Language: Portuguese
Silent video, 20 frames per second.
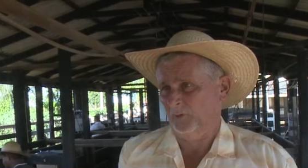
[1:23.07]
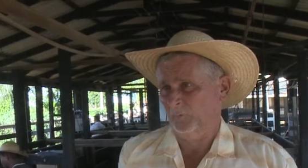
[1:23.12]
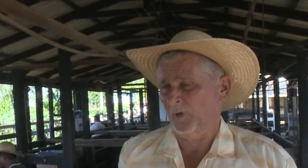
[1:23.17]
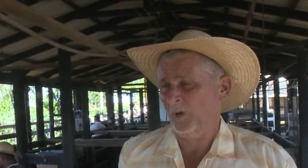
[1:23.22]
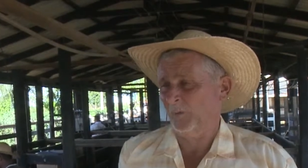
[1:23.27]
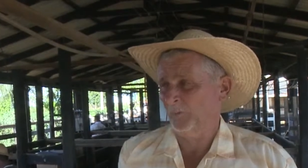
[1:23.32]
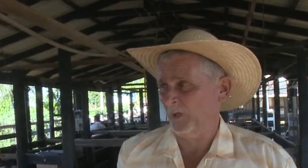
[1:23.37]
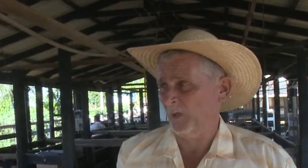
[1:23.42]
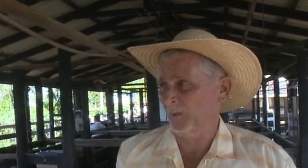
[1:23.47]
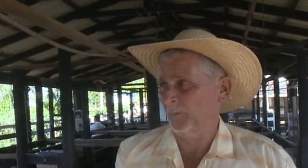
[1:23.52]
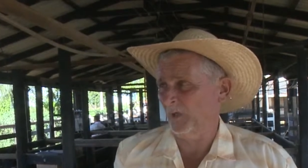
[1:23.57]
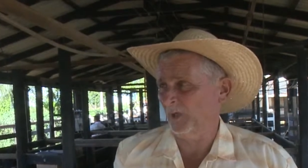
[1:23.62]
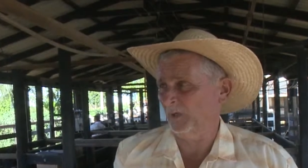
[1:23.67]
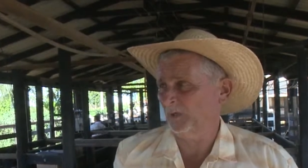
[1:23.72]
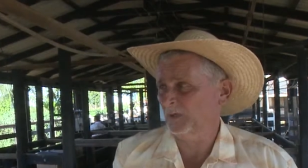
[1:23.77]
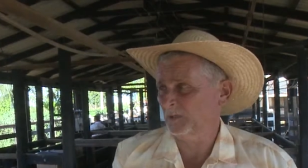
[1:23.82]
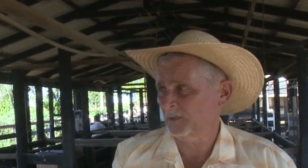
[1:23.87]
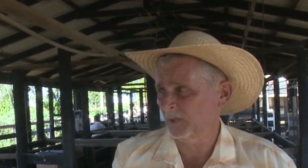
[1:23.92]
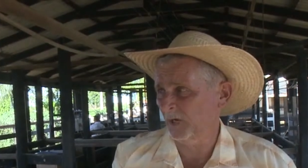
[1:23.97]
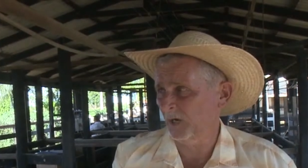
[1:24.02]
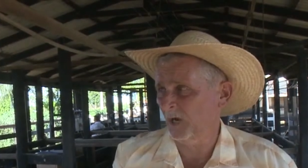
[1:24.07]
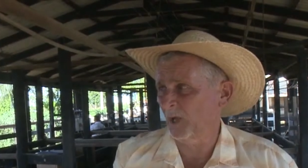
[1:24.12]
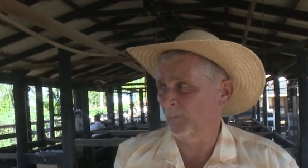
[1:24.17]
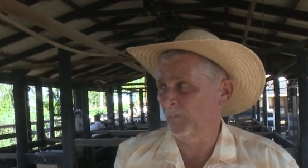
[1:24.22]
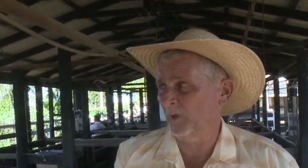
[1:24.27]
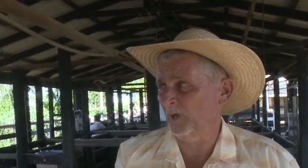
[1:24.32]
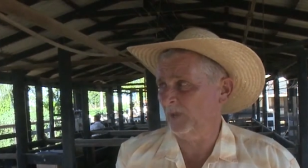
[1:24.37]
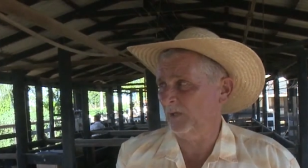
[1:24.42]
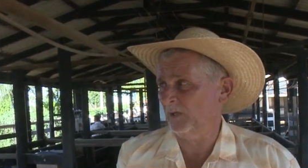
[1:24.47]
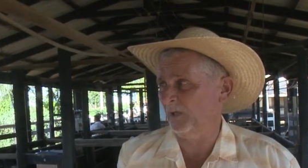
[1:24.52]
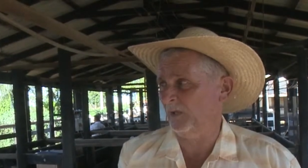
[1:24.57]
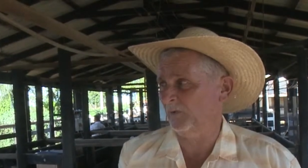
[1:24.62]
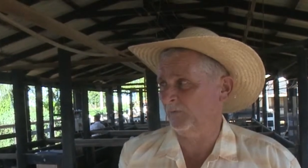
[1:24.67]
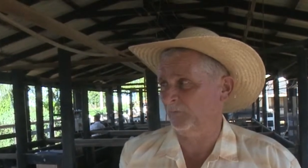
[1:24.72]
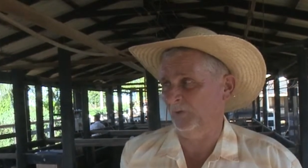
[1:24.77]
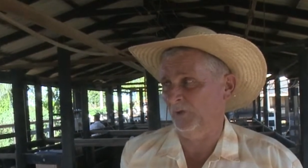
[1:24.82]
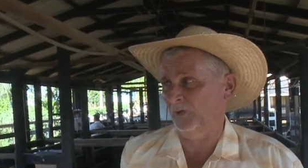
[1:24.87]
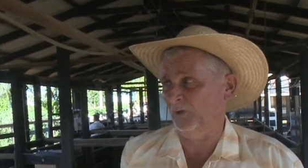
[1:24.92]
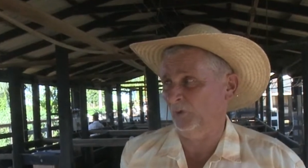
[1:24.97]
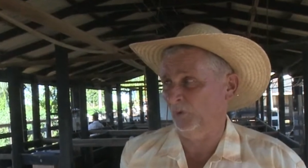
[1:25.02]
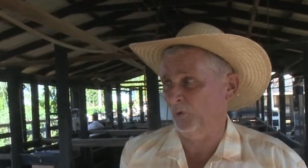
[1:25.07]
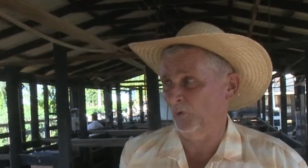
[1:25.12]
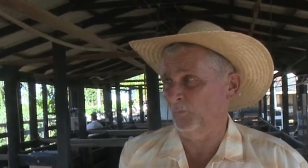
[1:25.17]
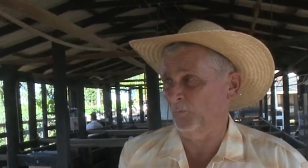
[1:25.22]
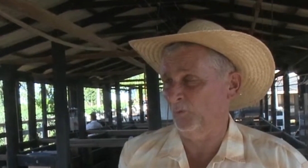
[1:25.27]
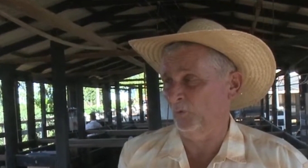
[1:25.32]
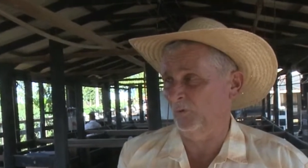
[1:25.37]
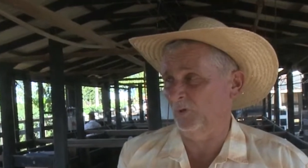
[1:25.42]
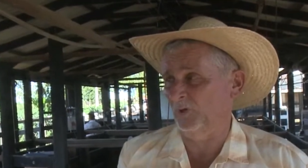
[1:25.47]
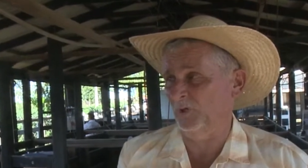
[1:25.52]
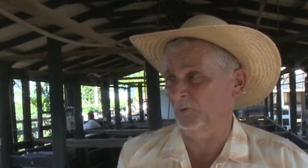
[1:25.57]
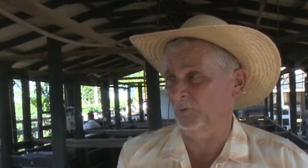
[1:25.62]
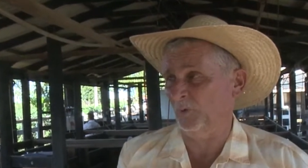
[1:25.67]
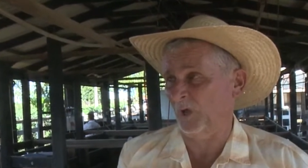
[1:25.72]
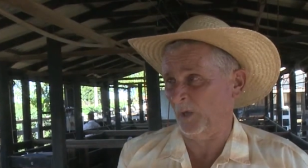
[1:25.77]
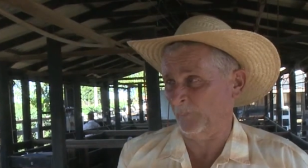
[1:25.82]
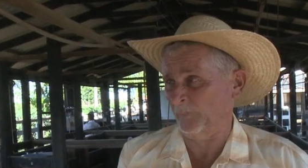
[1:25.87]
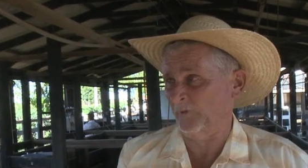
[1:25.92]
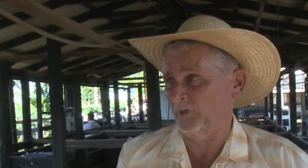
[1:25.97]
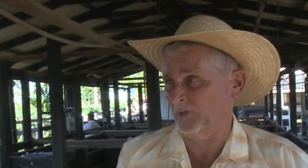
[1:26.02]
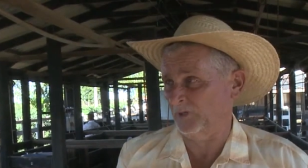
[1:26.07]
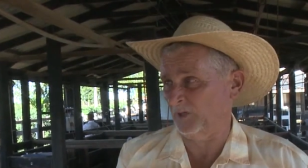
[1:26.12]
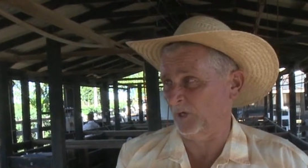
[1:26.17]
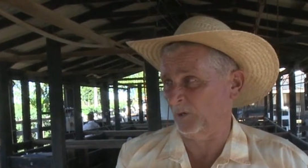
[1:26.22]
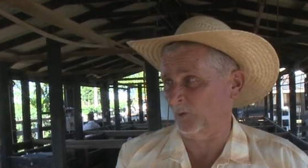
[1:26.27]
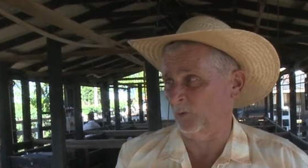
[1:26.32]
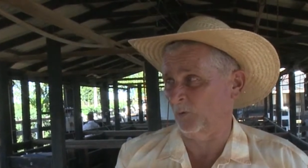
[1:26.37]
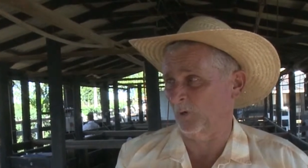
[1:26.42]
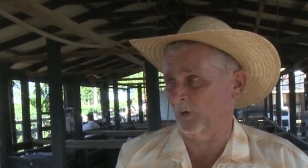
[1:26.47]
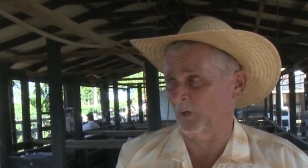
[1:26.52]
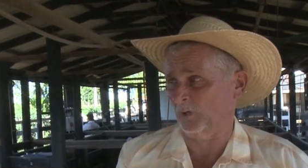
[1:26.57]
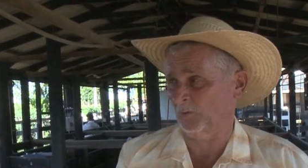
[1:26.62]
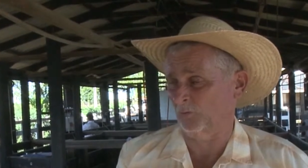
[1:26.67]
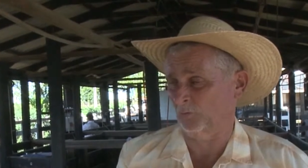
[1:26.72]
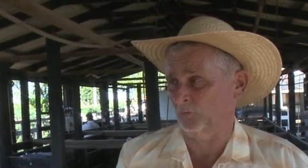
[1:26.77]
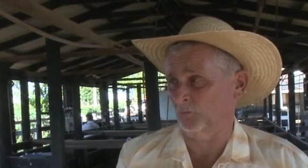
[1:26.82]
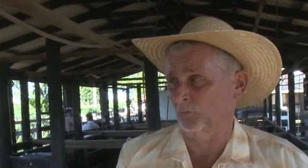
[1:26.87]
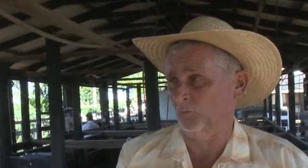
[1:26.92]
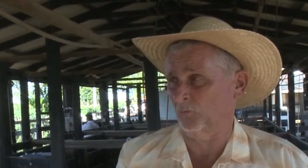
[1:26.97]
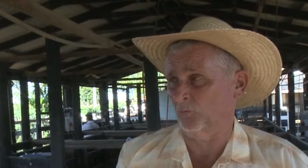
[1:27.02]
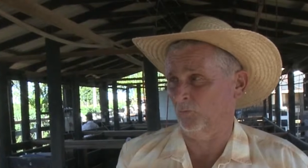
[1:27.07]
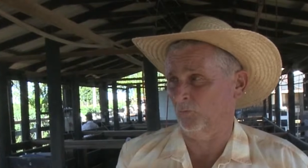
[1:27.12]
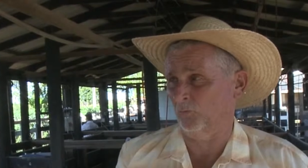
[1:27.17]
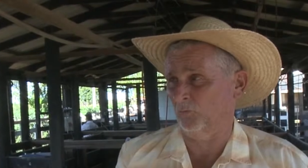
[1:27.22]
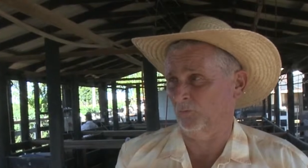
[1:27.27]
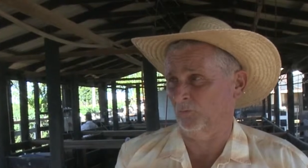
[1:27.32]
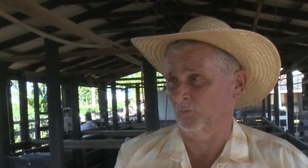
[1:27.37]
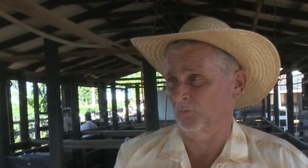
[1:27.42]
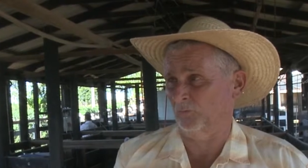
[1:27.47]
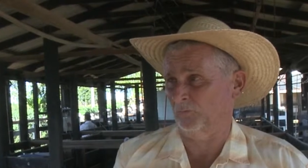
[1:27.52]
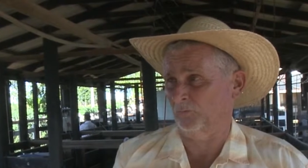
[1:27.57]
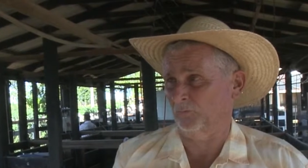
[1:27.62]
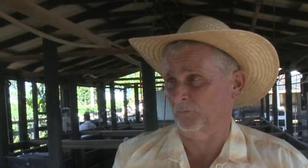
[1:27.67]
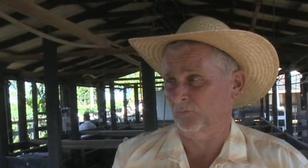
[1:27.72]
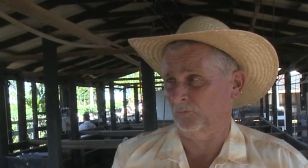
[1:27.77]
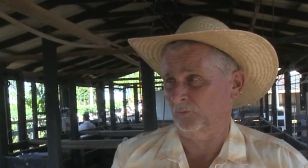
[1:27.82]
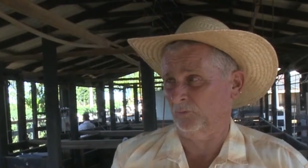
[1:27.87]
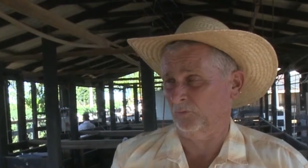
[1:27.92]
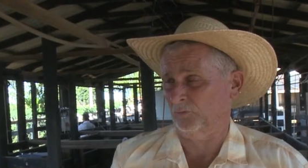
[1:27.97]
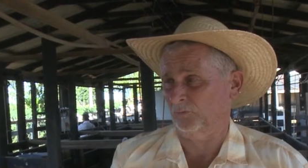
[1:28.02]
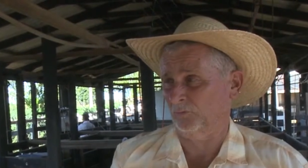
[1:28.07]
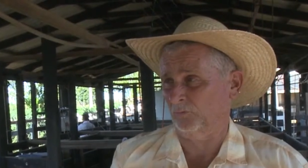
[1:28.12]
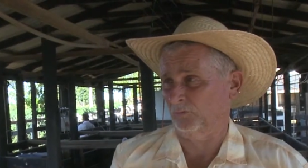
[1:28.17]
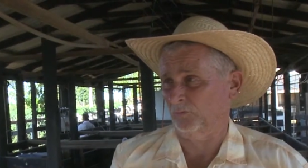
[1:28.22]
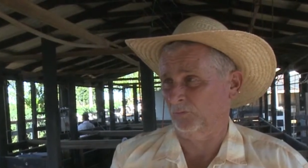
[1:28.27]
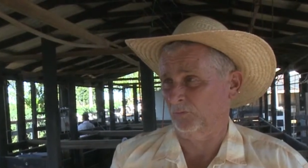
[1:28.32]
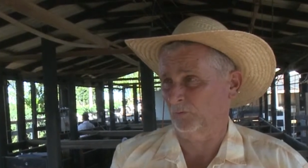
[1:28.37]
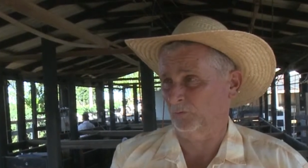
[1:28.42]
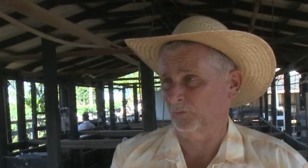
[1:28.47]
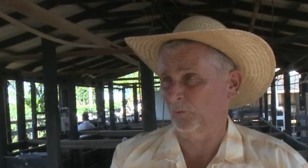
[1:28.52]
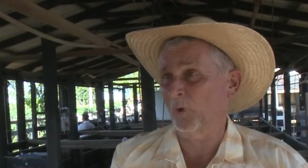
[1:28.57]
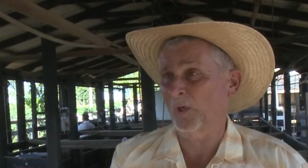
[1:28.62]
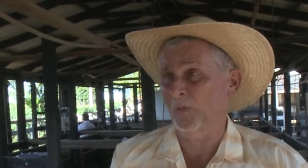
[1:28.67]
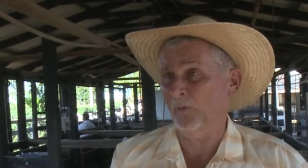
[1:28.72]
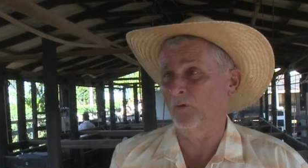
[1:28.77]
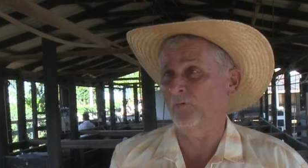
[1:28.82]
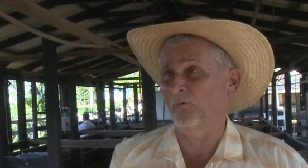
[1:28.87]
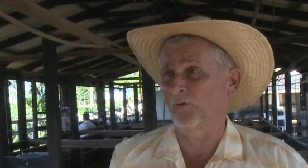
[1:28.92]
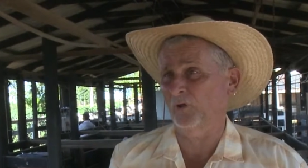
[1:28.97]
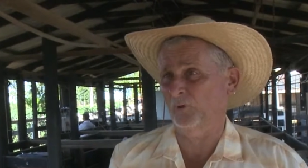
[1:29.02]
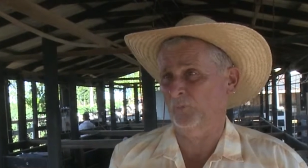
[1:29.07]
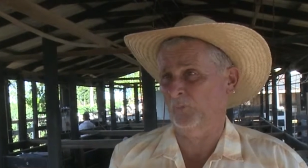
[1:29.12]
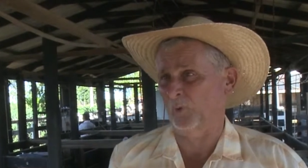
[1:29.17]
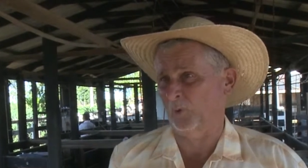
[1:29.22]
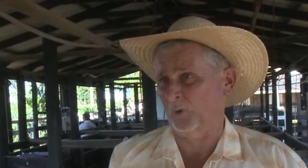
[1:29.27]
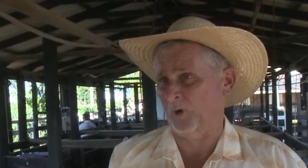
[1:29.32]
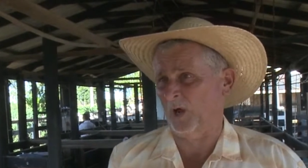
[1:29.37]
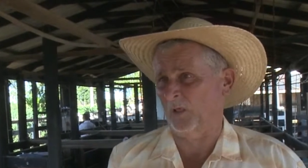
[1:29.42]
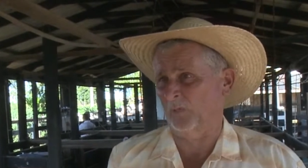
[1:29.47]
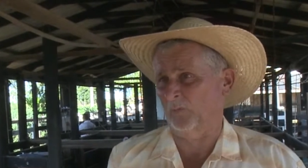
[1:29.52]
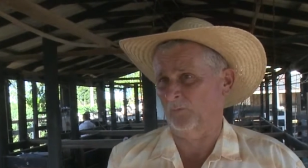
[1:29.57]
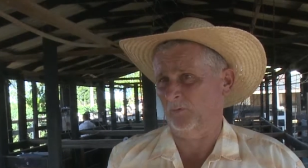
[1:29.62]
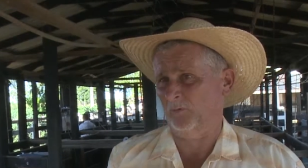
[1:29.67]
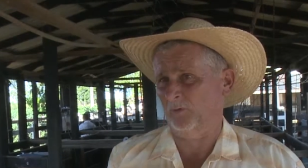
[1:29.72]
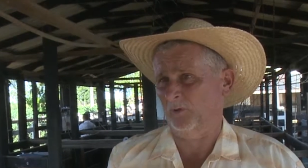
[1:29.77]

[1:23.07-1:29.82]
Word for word: Mas minha meta é chegar a 1.500 litros, 2.000 litros rapidinho agora, que eu tô, estou renovando meu gado.